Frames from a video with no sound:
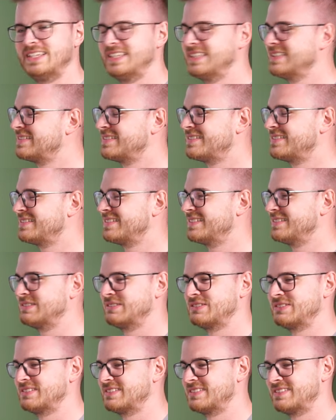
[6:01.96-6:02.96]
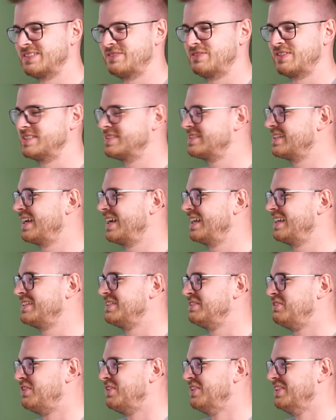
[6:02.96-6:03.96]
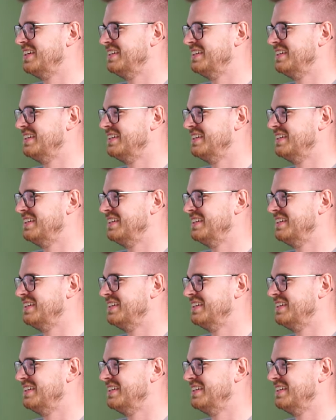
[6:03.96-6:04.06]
nee, das ist, ist, ist ich fand es da relativ.